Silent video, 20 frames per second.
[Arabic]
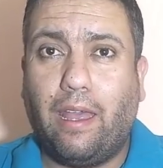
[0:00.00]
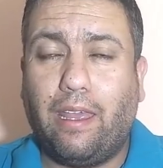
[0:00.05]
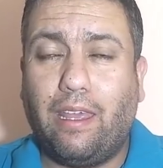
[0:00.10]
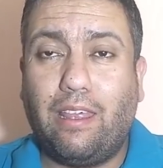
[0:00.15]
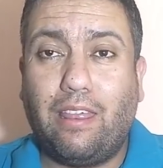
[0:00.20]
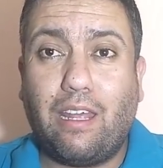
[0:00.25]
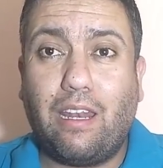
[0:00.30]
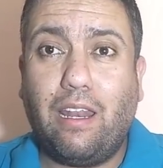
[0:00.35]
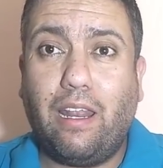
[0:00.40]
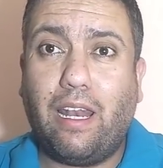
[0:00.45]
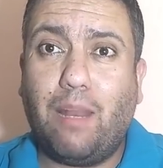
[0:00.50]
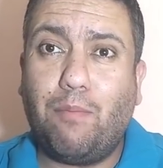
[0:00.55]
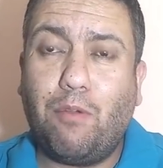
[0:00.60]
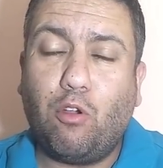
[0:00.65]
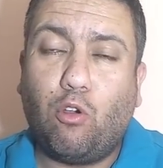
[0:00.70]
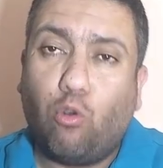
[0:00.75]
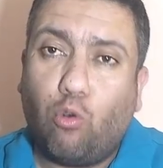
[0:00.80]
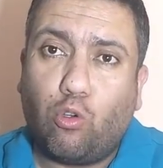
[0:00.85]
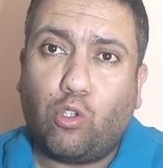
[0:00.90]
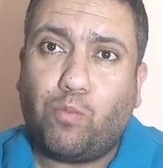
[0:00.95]
اذا نحنا ما
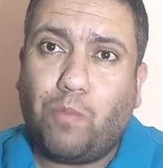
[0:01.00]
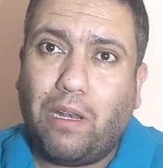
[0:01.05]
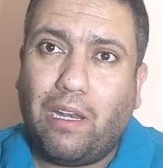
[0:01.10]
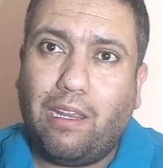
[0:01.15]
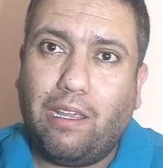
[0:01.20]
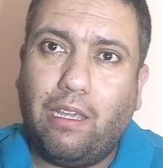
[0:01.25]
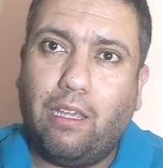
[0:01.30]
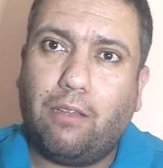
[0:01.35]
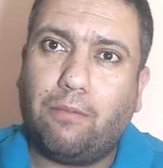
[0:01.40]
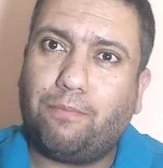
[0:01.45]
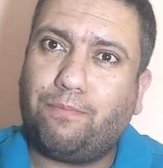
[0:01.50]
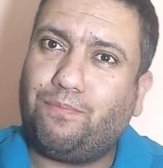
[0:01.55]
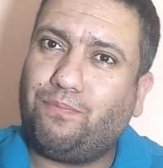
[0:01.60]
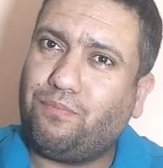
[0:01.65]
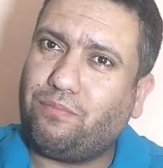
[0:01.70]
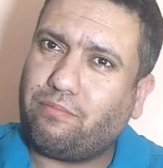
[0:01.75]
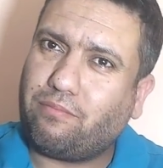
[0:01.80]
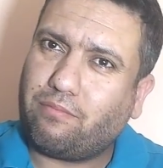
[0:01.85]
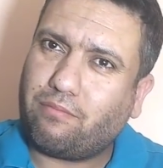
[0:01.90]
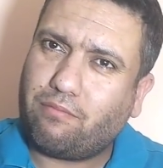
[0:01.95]
نقولوش باللي
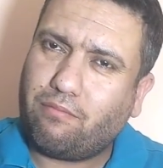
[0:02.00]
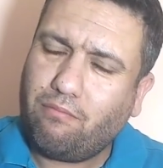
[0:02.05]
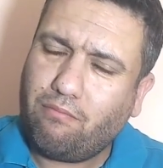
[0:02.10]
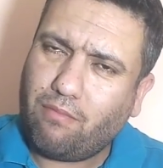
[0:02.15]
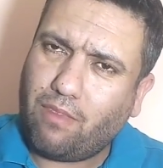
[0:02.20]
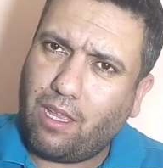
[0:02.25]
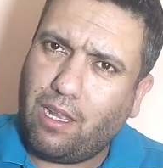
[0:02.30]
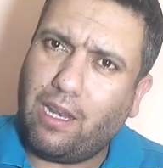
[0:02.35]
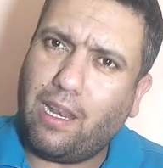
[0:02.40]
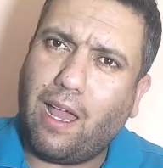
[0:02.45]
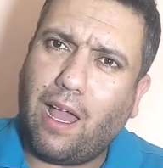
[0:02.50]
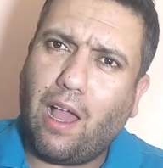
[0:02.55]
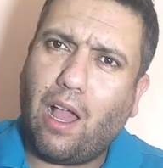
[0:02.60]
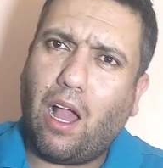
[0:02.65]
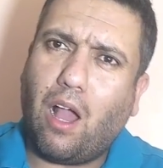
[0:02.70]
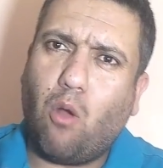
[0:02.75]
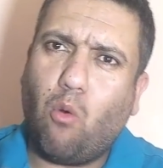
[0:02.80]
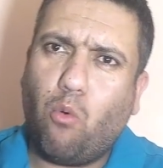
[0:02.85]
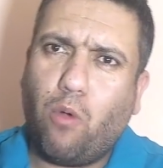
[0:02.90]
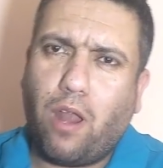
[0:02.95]

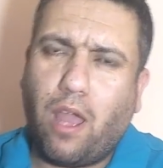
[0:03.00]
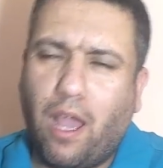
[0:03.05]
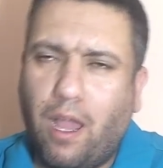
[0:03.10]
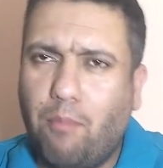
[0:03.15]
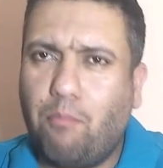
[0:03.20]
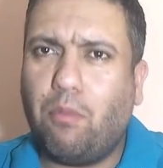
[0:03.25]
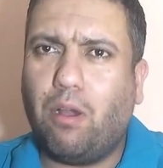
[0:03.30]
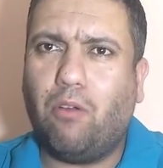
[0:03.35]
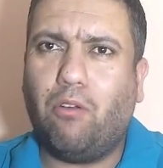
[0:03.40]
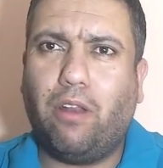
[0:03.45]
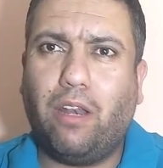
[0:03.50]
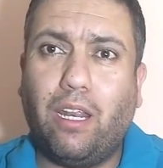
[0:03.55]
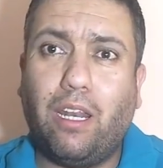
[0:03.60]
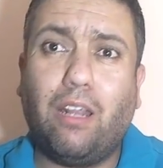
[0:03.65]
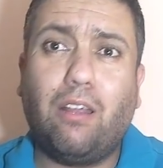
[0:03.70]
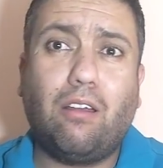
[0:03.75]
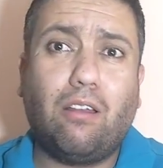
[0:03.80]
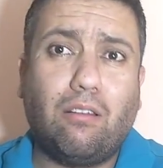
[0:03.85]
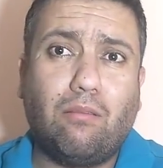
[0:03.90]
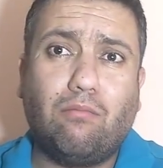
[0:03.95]
لا او نعم
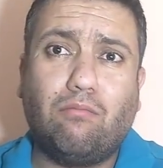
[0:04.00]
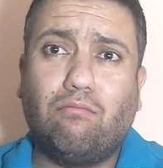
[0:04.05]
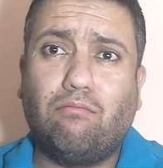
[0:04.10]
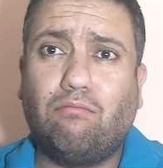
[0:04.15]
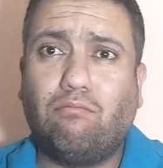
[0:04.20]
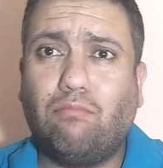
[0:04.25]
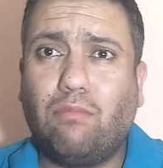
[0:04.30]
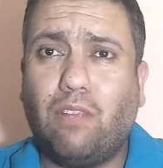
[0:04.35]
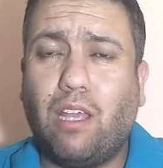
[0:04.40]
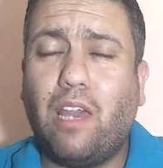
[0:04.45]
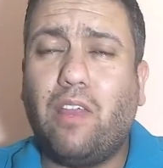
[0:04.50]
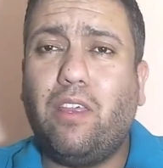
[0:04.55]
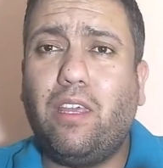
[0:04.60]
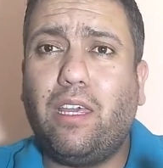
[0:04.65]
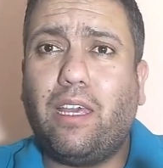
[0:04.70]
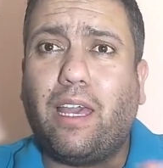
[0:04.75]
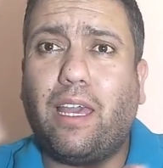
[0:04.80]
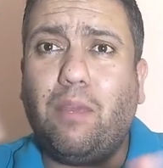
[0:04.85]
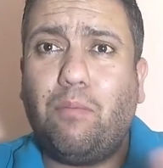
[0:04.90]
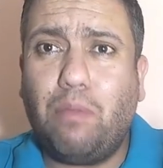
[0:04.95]
احنا
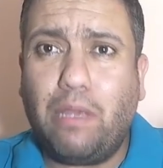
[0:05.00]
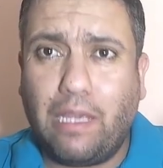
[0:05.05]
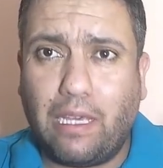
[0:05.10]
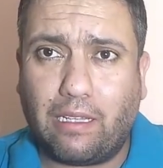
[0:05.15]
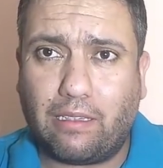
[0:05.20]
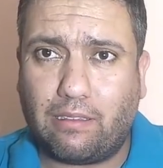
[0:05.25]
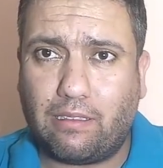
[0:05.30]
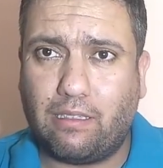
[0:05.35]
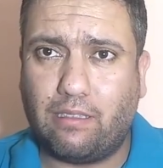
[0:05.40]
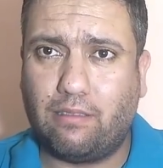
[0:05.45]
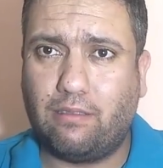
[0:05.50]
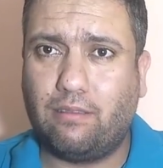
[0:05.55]
هذه غيبيات